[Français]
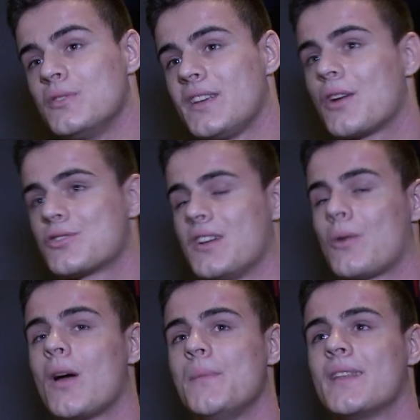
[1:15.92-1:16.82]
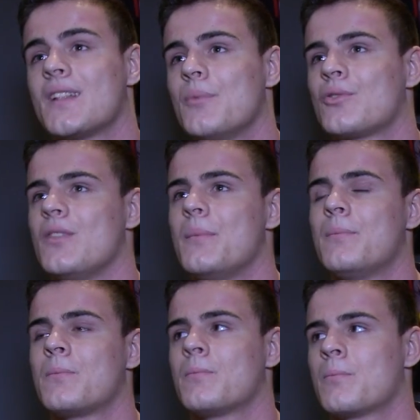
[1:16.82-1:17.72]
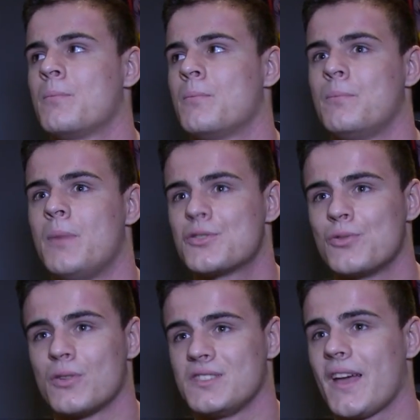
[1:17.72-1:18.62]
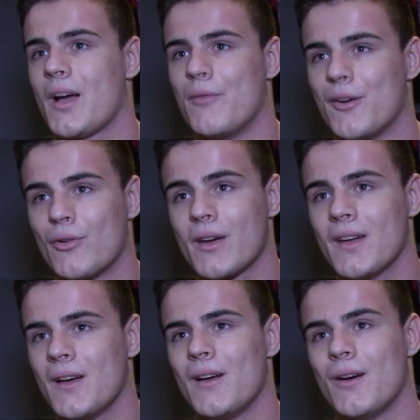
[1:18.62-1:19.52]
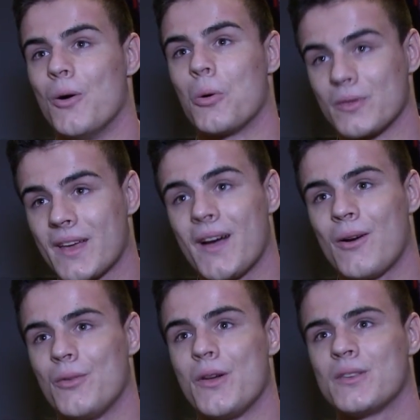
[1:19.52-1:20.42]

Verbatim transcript: C'est quelque chose d'incroyable d'être là parce qu'on n'est pas du tout considéré comme favori. Au contraire, on est